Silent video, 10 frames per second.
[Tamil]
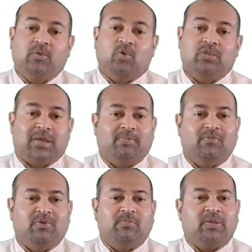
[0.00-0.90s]
இப்படி ஒரு
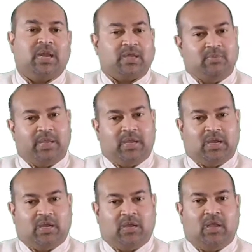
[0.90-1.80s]
சம்பவம்
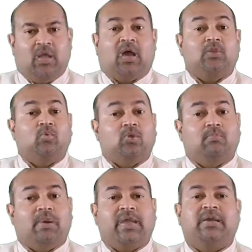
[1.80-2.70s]
நடக்குமே ஆனால்
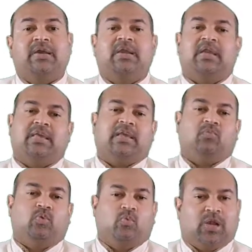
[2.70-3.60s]
அது ஒரு பயங்கர
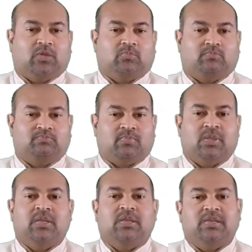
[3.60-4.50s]
நிலையை உருவாக்கும்
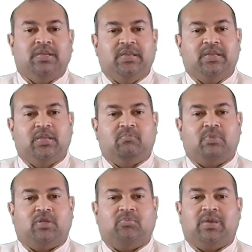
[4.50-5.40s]

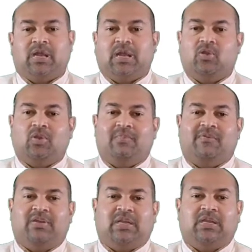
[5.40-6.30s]
இடுக்கி மற்றும்
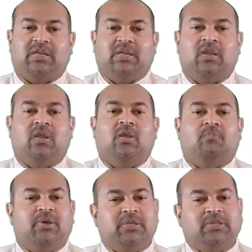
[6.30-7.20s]
எறணாகுளம் மாவட்டங்களில்
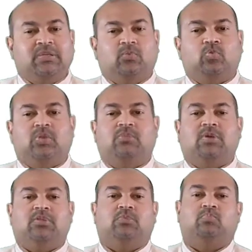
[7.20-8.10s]
பெருத்த
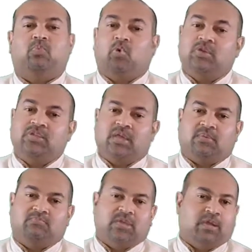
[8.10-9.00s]
உயிர் மற்றும்
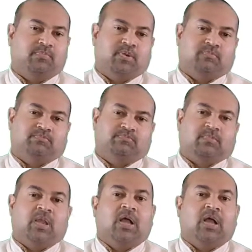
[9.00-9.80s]
பொருள் சேதம் ஏற்படும்